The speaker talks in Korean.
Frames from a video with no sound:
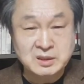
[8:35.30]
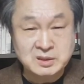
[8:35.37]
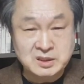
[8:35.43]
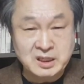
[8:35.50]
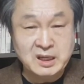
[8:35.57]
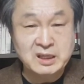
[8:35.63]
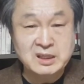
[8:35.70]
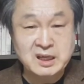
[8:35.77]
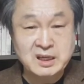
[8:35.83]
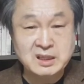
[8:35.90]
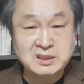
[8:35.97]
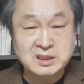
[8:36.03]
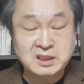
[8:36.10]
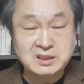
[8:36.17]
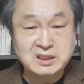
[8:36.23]

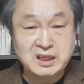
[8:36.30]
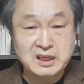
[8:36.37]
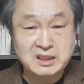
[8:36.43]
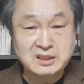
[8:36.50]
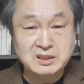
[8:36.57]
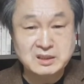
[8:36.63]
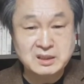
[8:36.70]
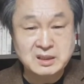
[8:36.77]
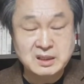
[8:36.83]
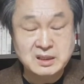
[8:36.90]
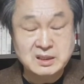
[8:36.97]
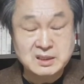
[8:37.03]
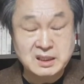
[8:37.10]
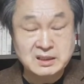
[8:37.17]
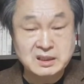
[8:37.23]
정확하게 측정하기는
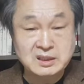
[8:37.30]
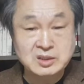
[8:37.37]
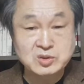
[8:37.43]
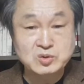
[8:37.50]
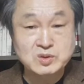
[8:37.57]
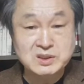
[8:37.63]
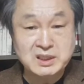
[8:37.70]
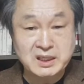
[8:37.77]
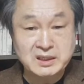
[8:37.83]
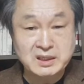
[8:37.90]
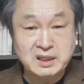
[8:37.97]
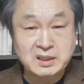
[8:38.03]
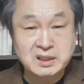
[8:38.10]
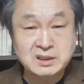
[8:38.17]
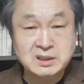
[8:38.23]
상당히 어려운 것이
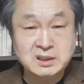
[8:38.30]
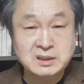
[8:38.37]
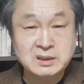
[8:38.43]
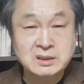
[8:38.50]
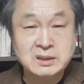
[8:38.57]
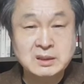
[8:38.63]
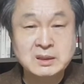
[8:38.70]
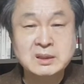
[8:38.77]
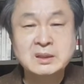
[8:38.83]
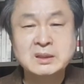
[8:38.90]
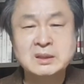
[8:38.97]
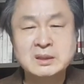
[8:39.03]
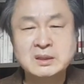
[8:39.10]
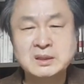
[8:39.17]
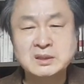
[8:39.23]
아닌가. 그래서
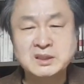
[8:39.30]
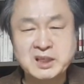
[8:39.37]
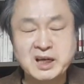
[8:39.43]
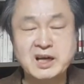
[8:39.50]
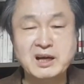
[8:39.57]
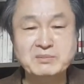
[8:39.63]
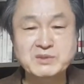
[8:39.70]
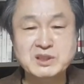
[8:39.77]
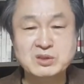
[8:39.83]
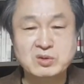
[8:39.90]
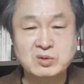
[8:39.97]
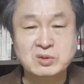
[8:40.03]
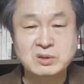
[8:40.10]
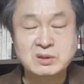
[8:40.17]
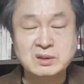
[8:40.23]

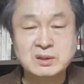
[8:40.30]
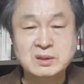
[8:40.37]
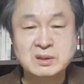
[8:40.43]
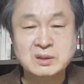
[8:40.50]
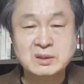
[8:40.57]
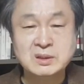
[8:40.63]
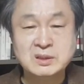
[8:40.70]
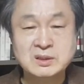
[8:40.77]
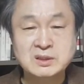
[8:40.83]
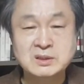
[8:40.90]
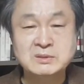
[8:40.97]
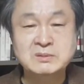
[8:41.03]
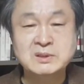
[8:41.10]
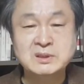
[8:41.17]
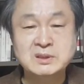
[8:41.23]
체감적으로
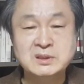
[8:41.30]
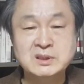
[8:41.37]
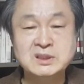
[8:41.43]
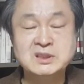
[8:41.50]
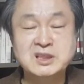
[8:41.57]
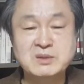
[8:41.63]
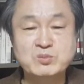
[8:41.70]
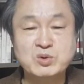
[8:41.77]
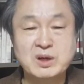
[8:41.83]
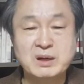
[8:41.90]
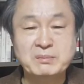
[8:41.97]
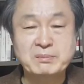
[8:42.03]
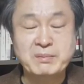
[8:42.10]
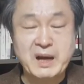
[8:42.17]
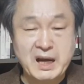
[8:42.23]
이
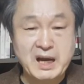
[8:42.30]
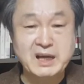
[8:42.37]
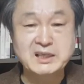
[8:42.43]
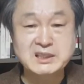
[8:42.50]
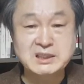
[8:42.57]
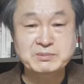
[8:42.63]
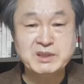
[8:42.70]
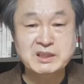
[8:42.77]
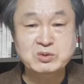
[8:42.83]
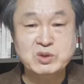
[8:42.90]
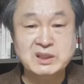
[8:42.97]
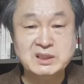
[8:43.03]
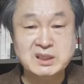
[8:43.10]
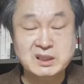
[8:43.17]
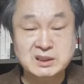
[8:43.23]
정부가 많이 지금
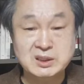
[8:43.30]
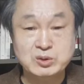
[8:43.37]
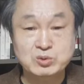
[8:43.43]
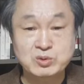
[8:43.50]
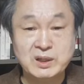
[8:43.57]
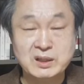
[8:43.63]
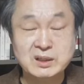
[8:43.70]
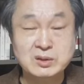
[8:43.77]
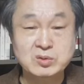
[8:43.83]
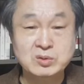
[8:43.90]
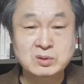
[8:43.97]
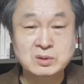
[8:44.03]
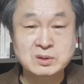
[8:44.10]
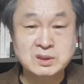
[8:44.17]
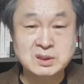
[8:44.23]
인기가 떨어져 있구나.
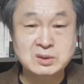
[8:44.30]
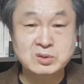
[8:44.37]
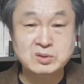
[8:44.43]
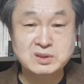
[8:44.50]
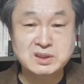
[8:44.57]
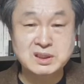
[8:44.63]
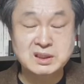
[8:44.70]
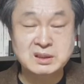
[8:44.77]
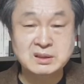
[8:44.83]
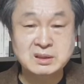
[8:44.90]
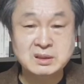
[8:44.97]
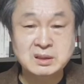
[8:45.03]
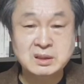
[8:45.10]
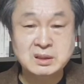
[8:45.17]
그리고 저도 이제